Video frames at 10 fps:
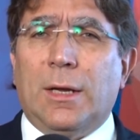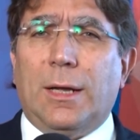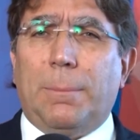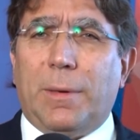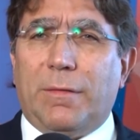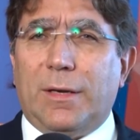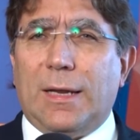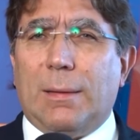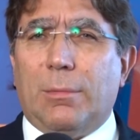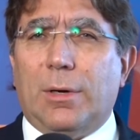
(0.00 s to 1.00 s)
eh,
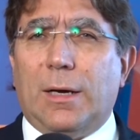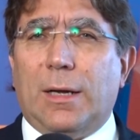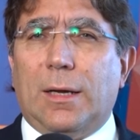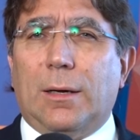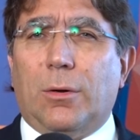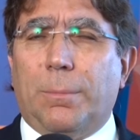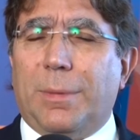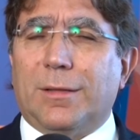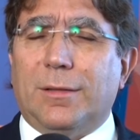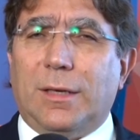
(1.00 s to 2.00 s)
preveniamo la
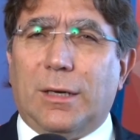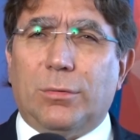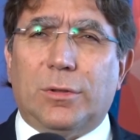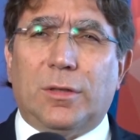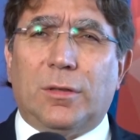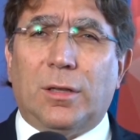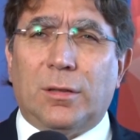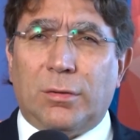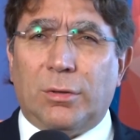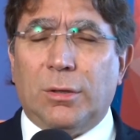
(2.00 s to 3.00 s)
comparsa di
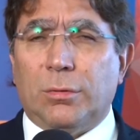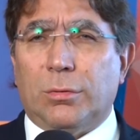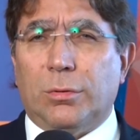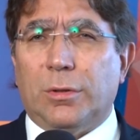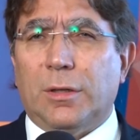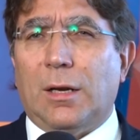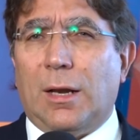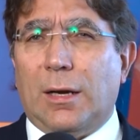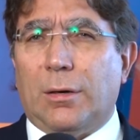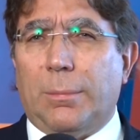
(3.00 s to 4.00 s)
riacutizzazioni gottose
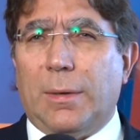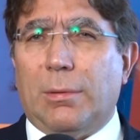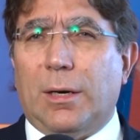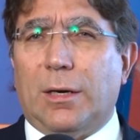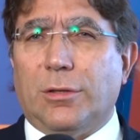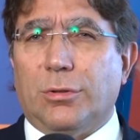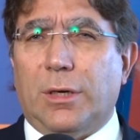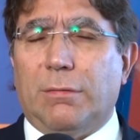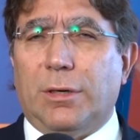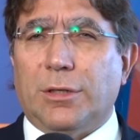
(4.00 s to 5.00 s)
dall'altro abbiamo la
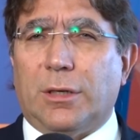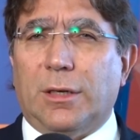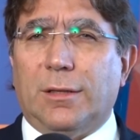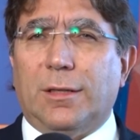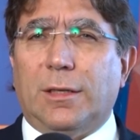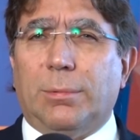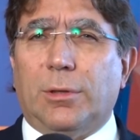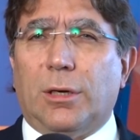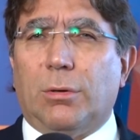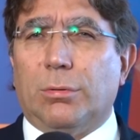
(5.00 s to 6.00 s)
ragionevole certezza di
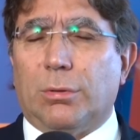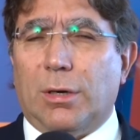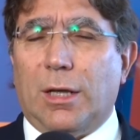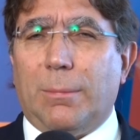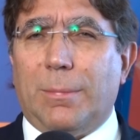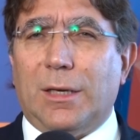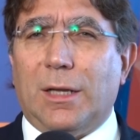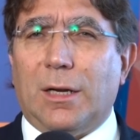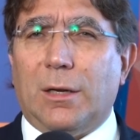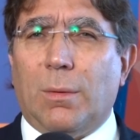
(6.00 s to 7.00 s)
poter controllare in
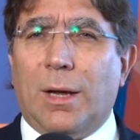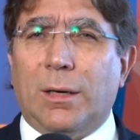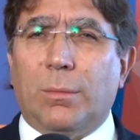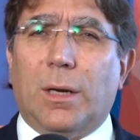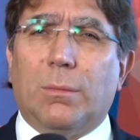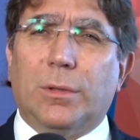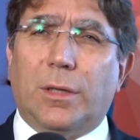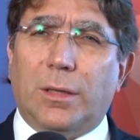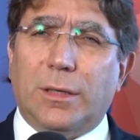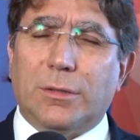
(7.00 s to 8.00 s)
maniera adeguata quella
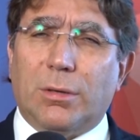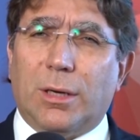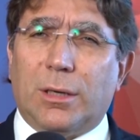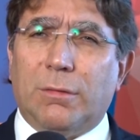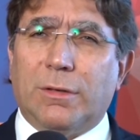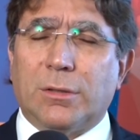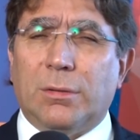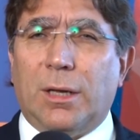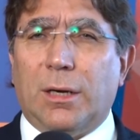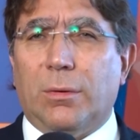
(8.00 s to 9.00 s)
quota di rischio
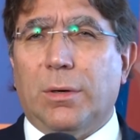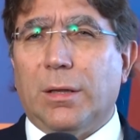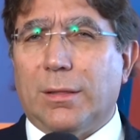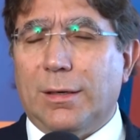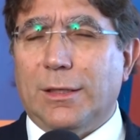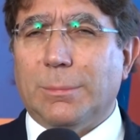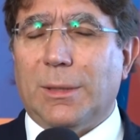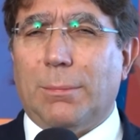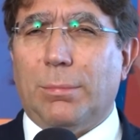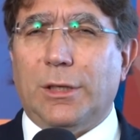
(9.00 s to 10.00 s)
cardiovascolare connessa al
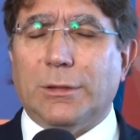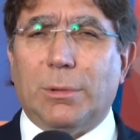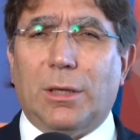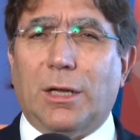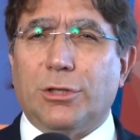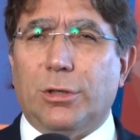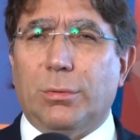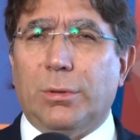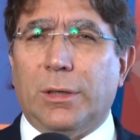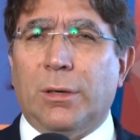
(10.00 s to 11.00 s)
dismetabolismo dell'acido
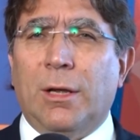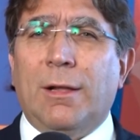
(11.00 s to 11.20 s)
urico.